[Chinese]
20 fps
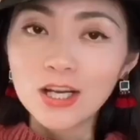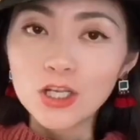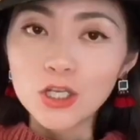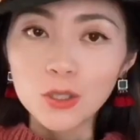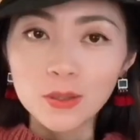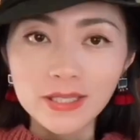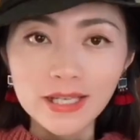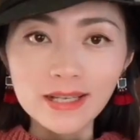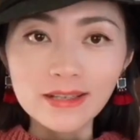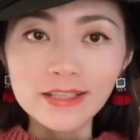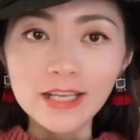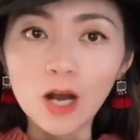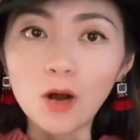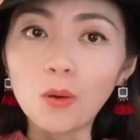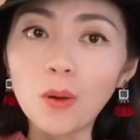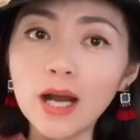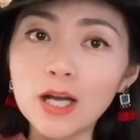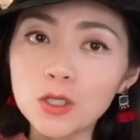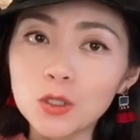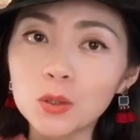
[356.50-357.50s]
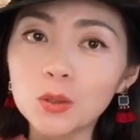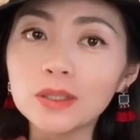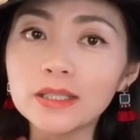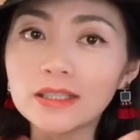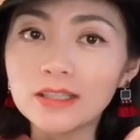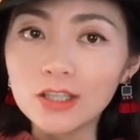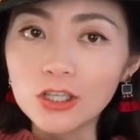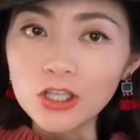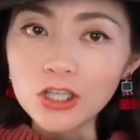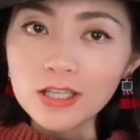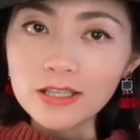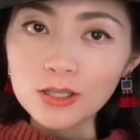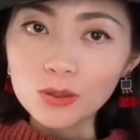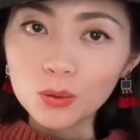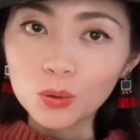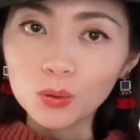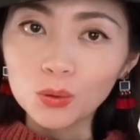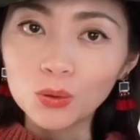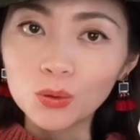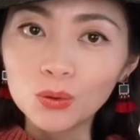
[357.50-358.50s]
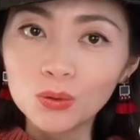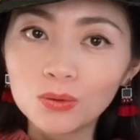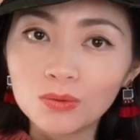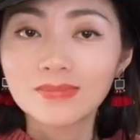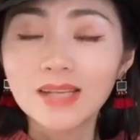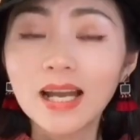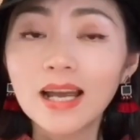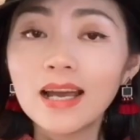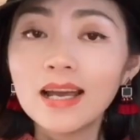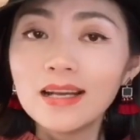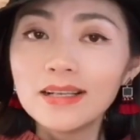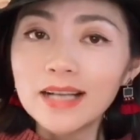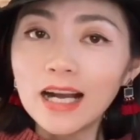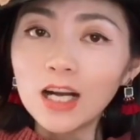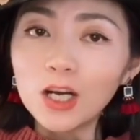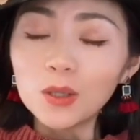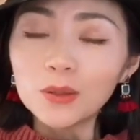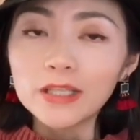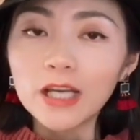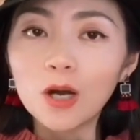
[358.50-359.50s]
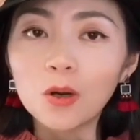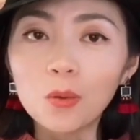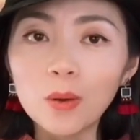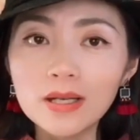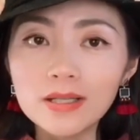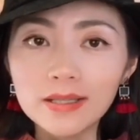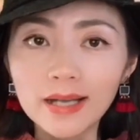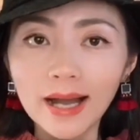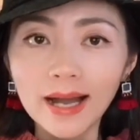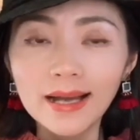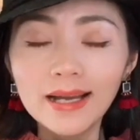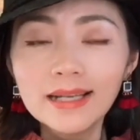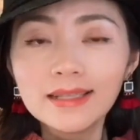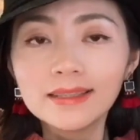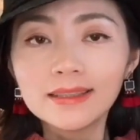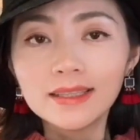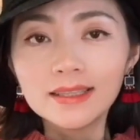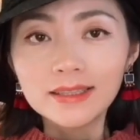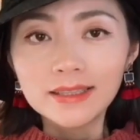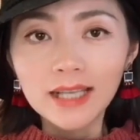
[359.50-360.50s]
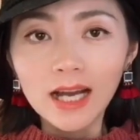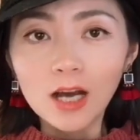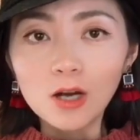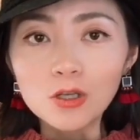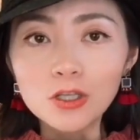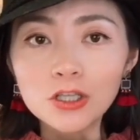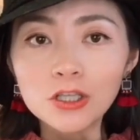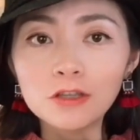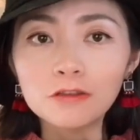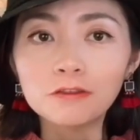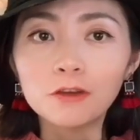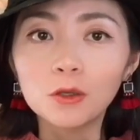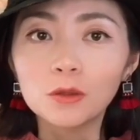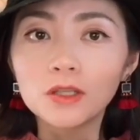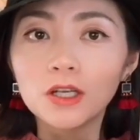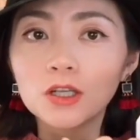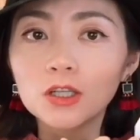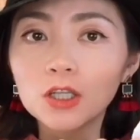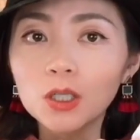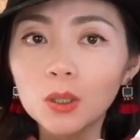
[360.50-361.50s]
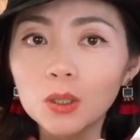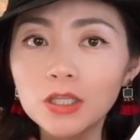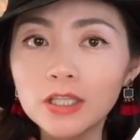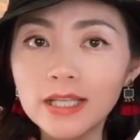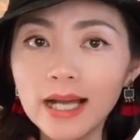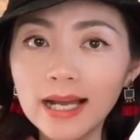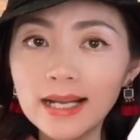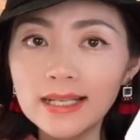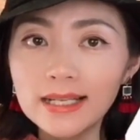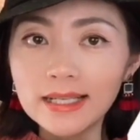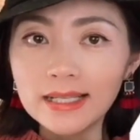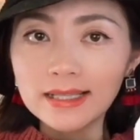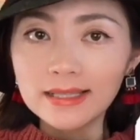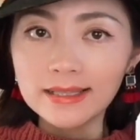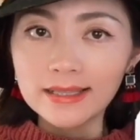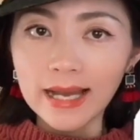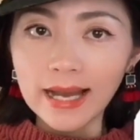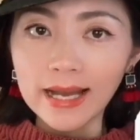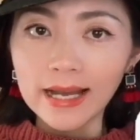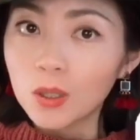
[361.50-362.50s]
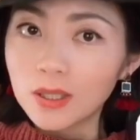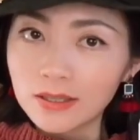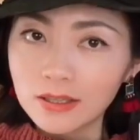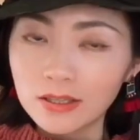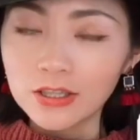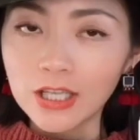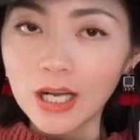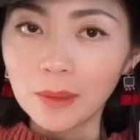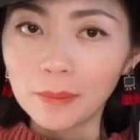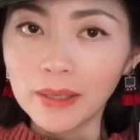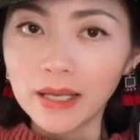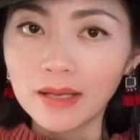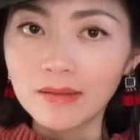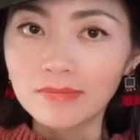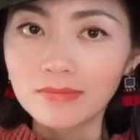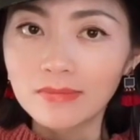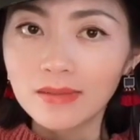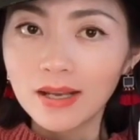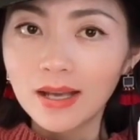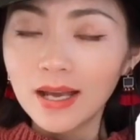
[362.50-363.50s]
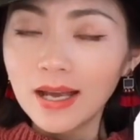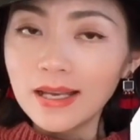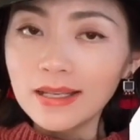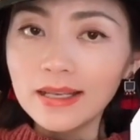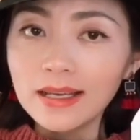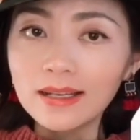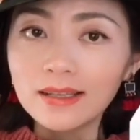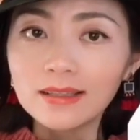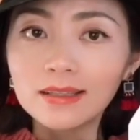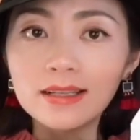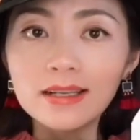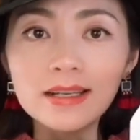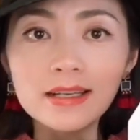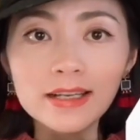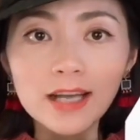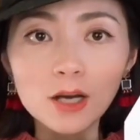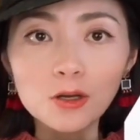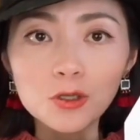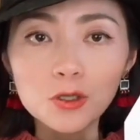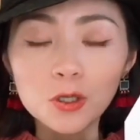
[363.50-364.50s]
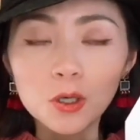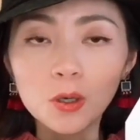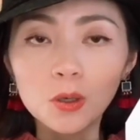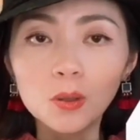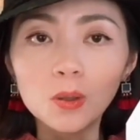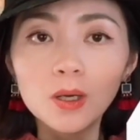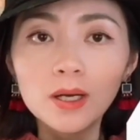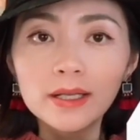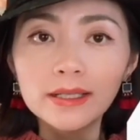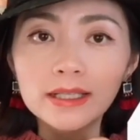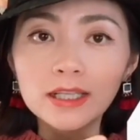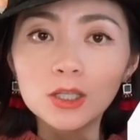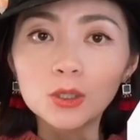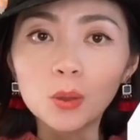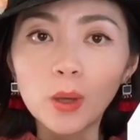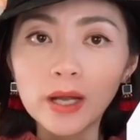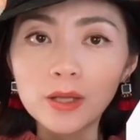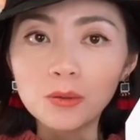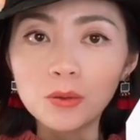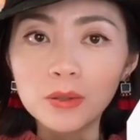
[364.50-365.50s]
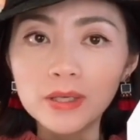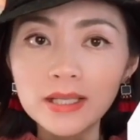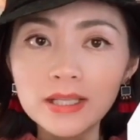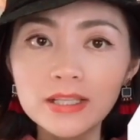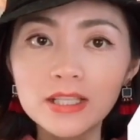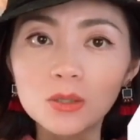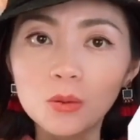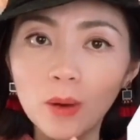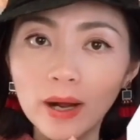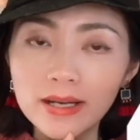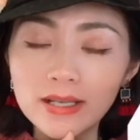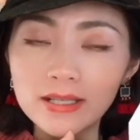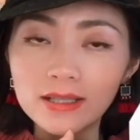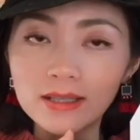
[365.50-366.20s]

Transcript: 首先你要画出你的设计图，然后你要观察你的桥是否能够站立在桌上面。也可以要求一个团队一起完